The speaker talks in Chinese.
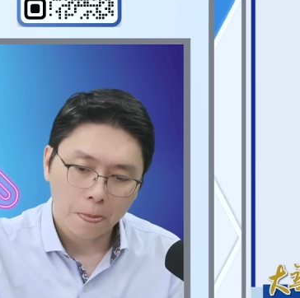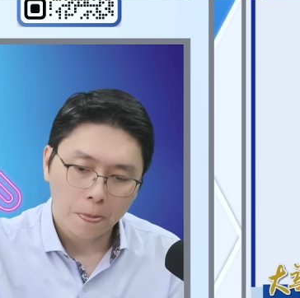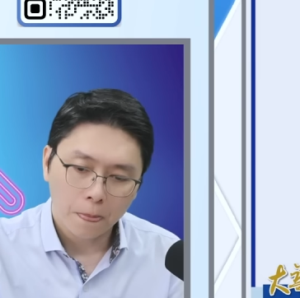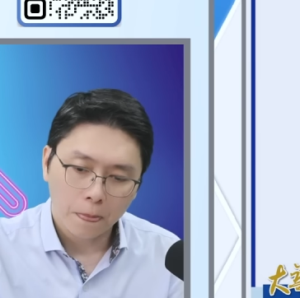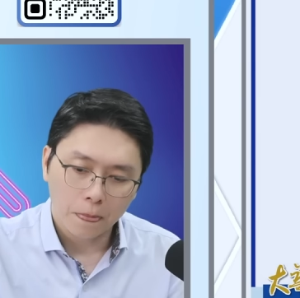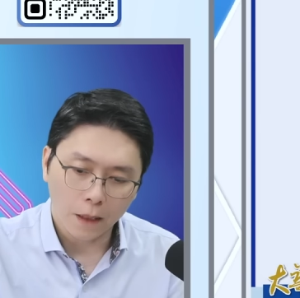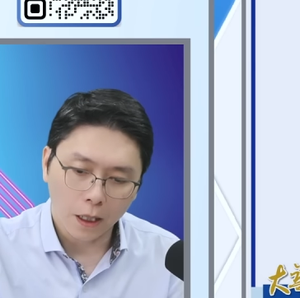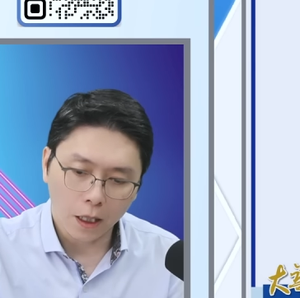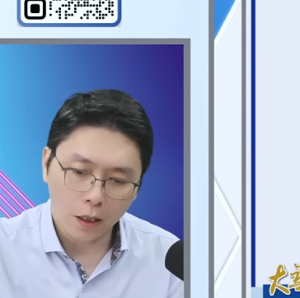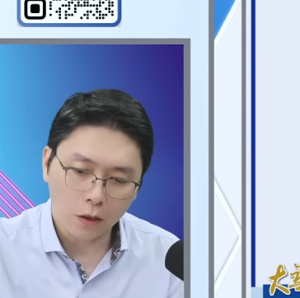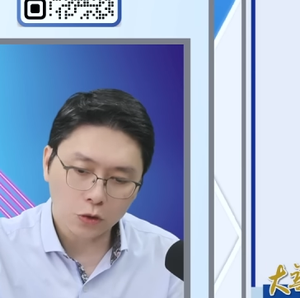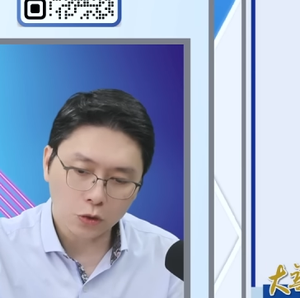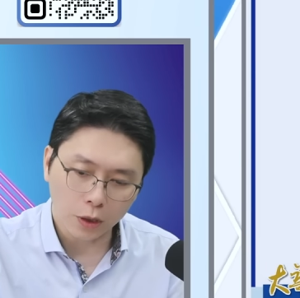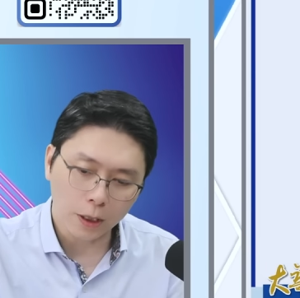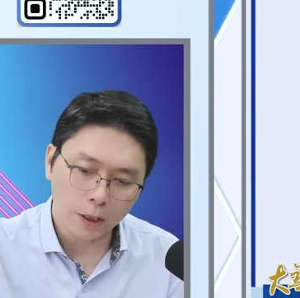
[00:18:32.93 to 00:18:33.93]
然后
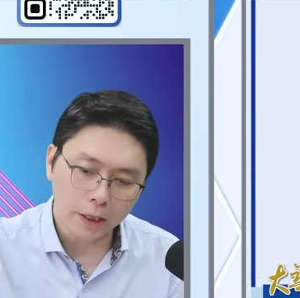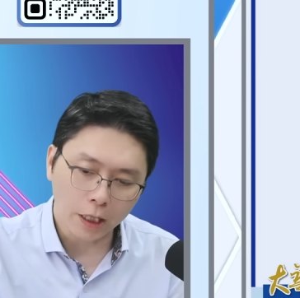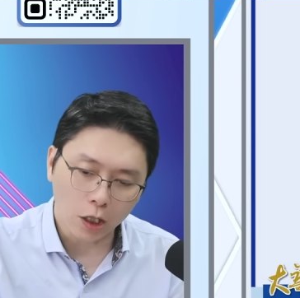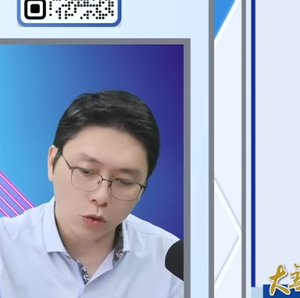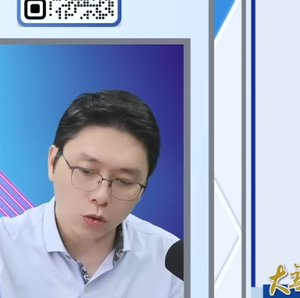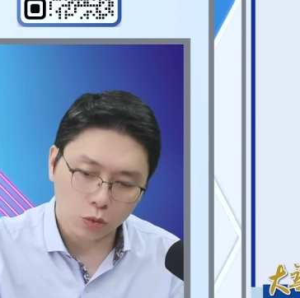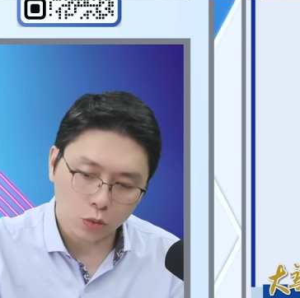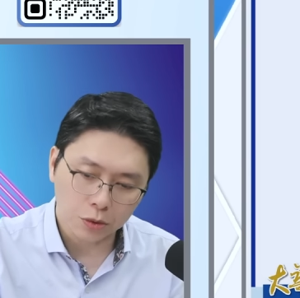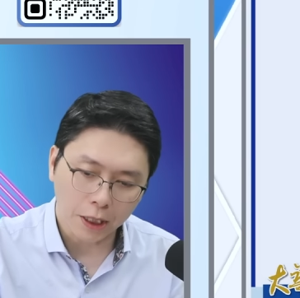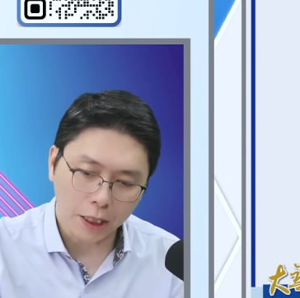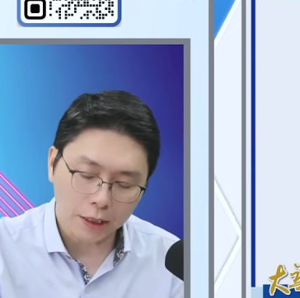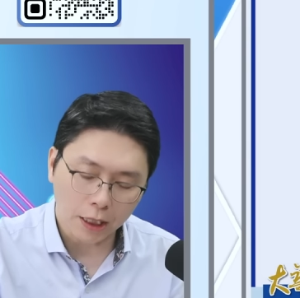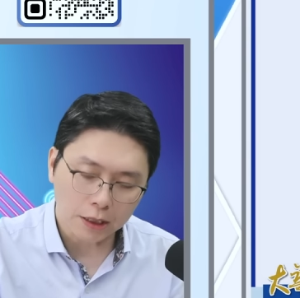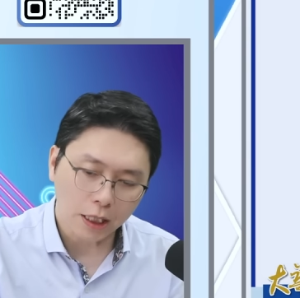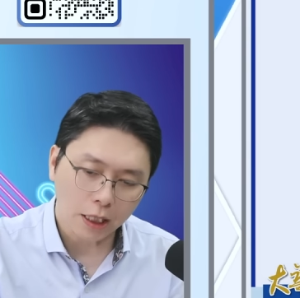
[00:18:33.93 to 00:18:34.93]
水冷腰股五叉
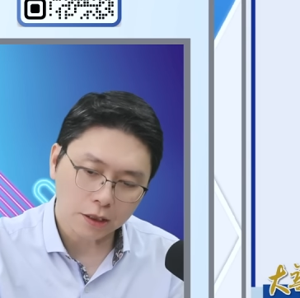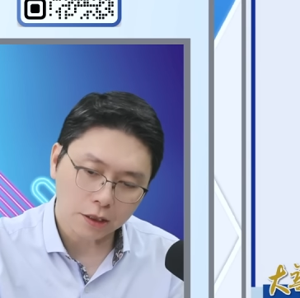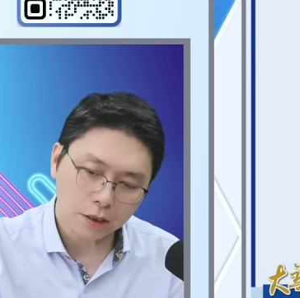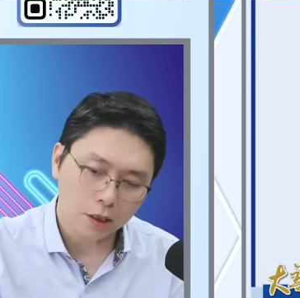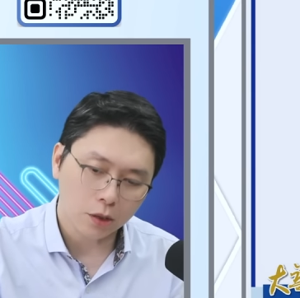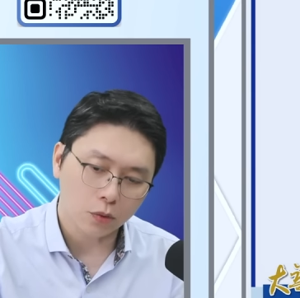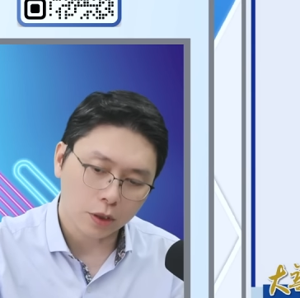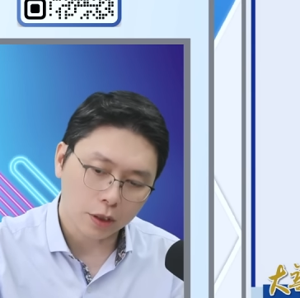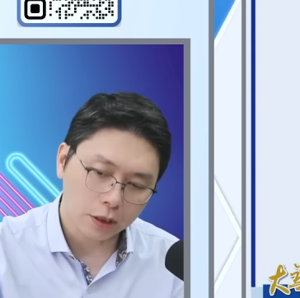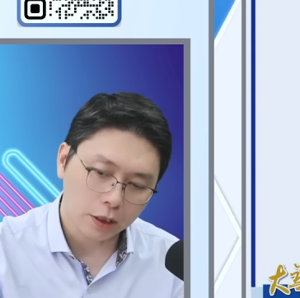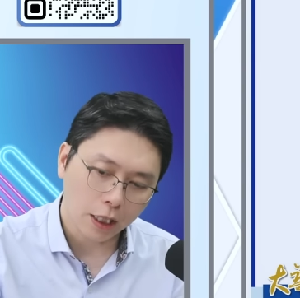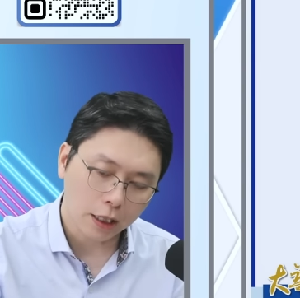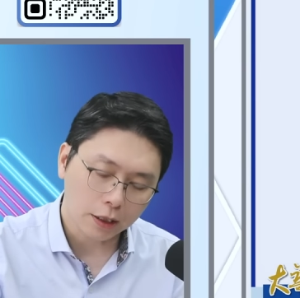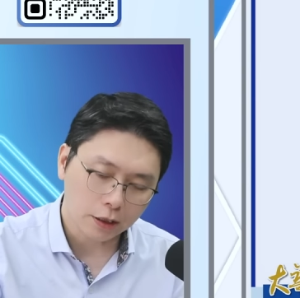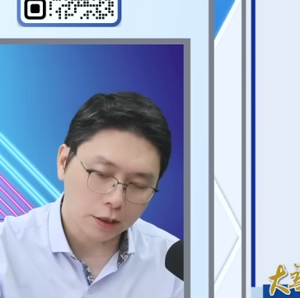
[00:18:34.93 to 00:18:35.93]
叉叉，今天我跟大
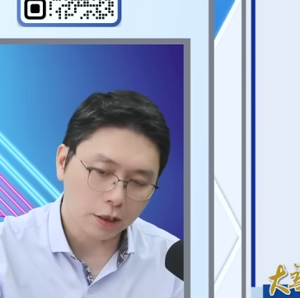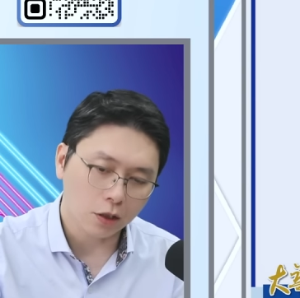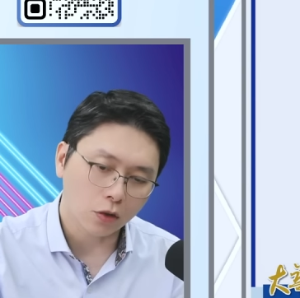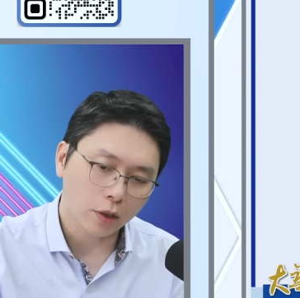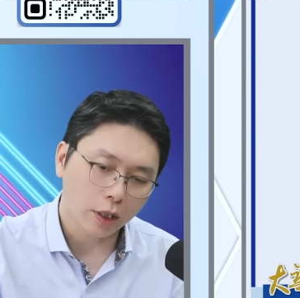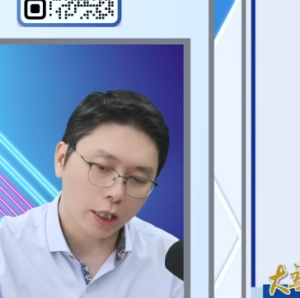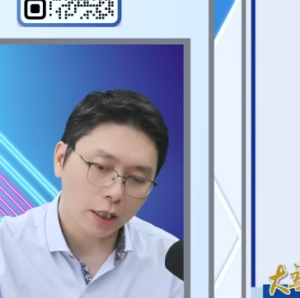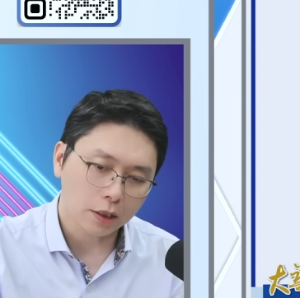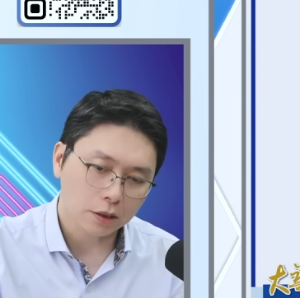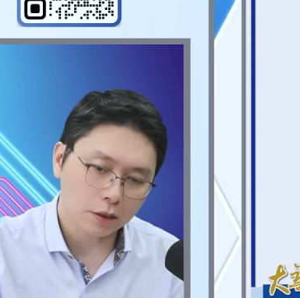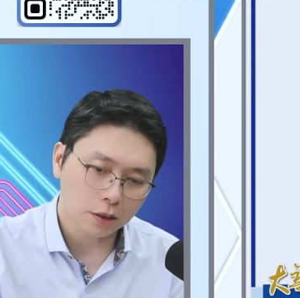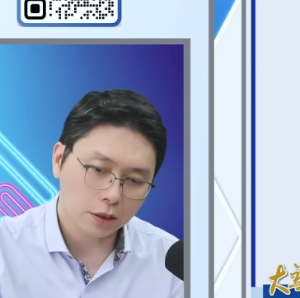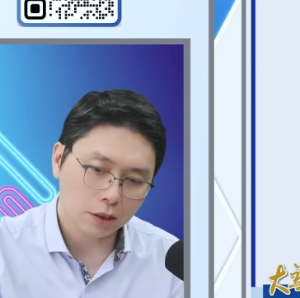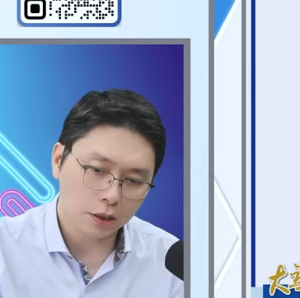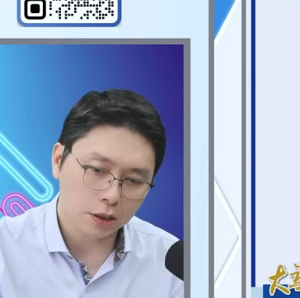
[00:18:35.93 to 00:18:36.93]
家提前公开是
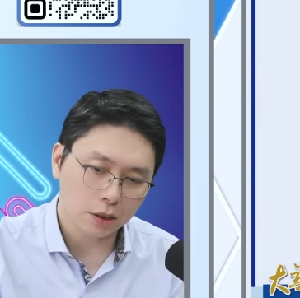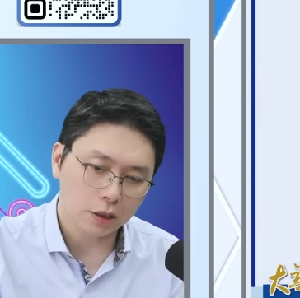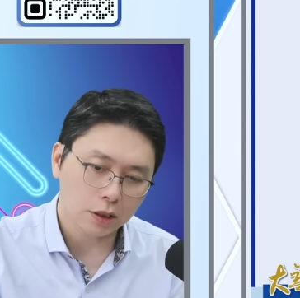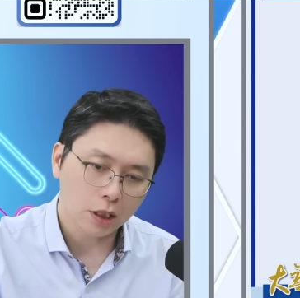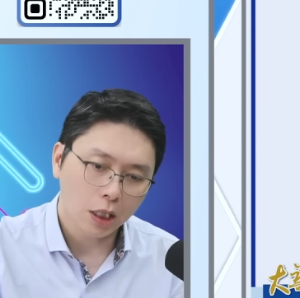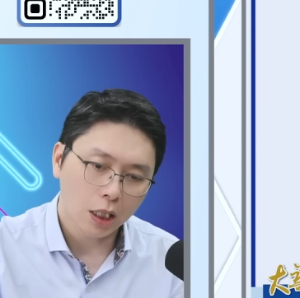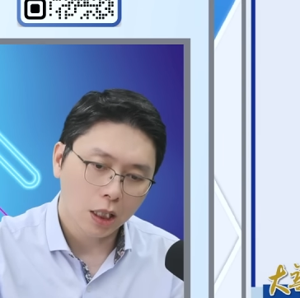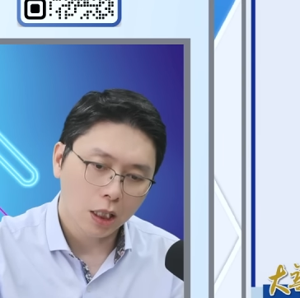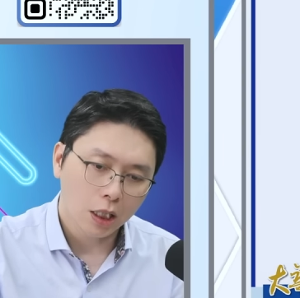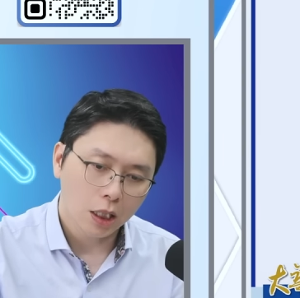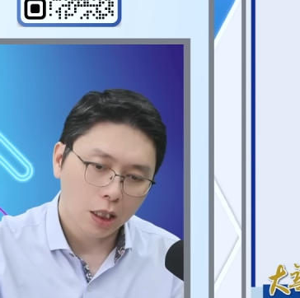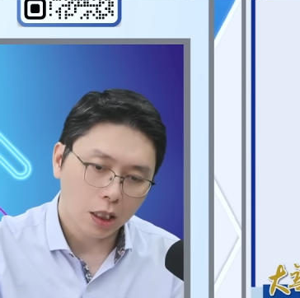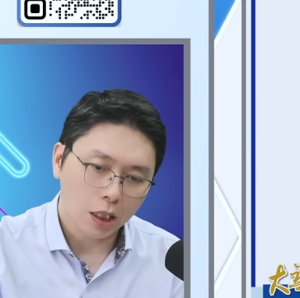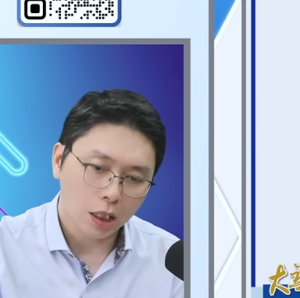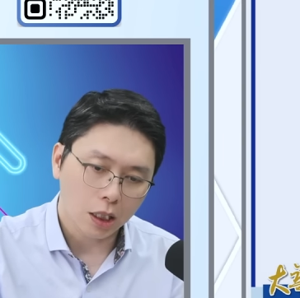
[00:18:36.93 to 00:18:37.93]
四
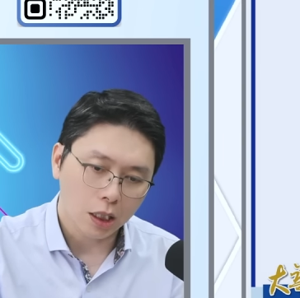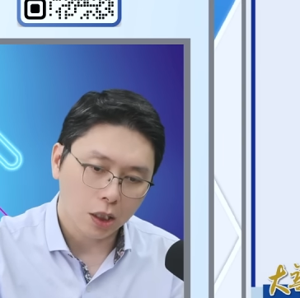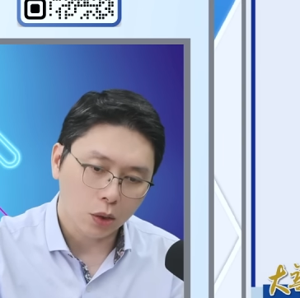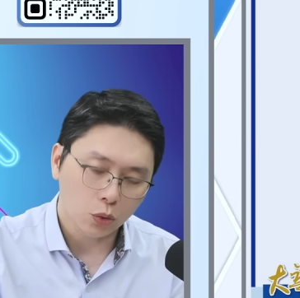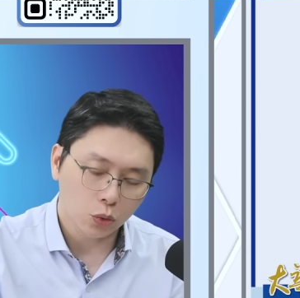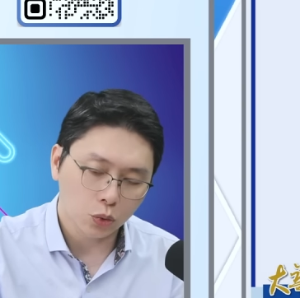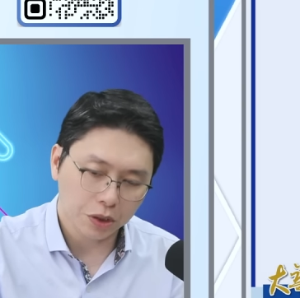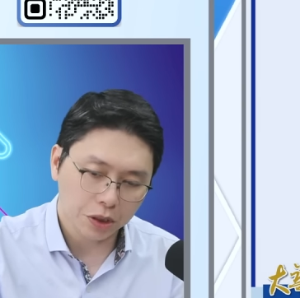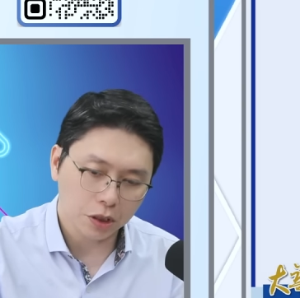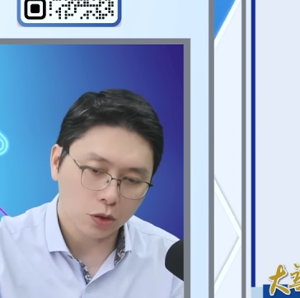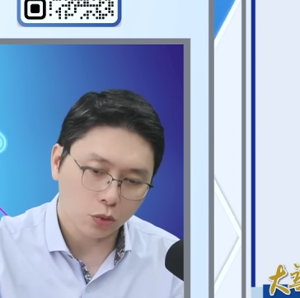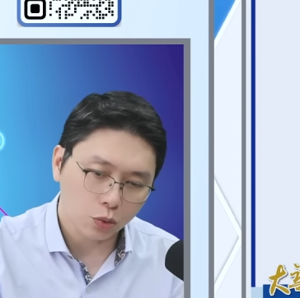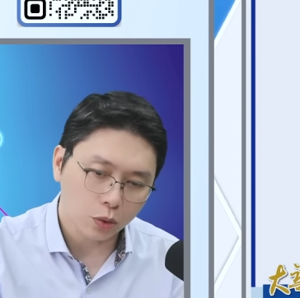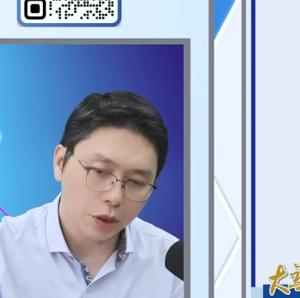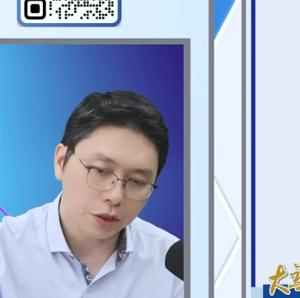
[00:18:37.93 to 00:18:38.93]
啊五四
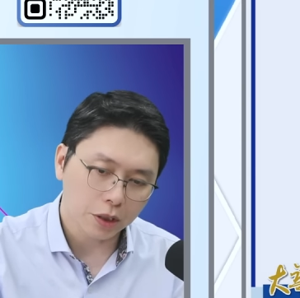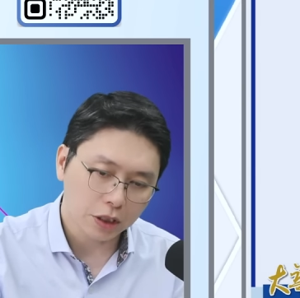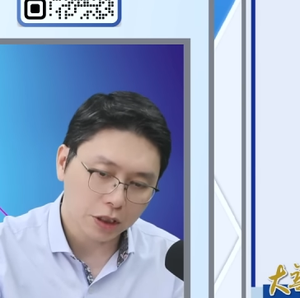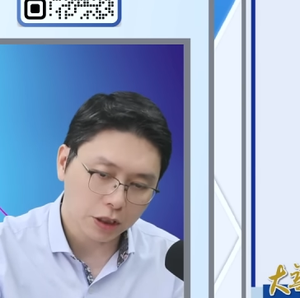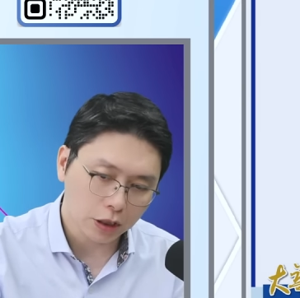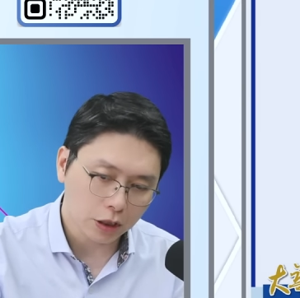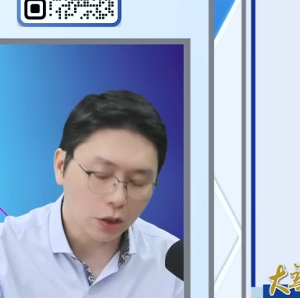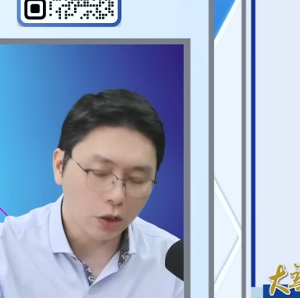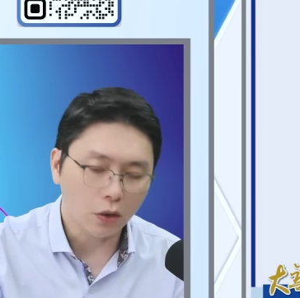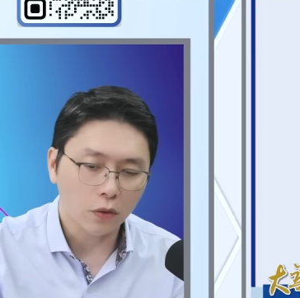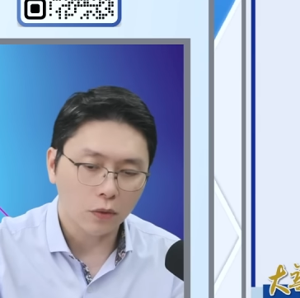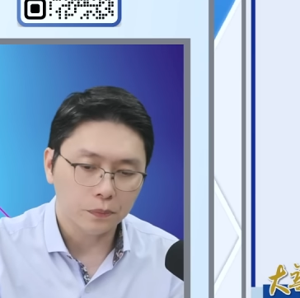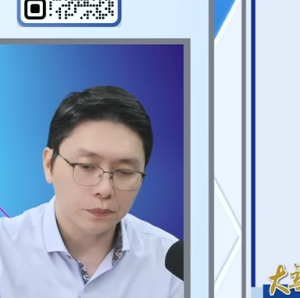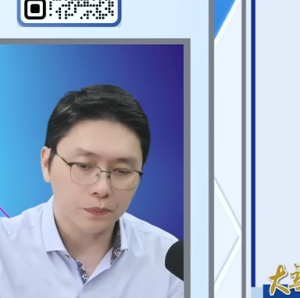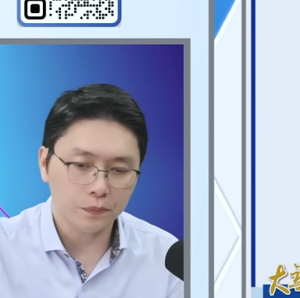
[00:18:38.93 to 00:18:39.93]
五二的绩优，
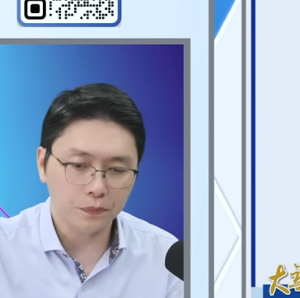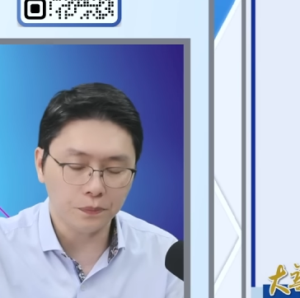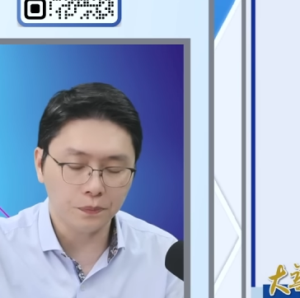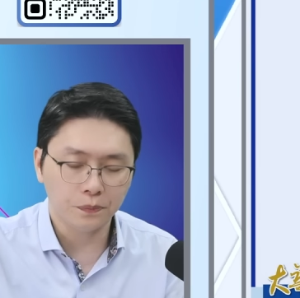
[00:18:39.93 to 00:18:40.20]
五四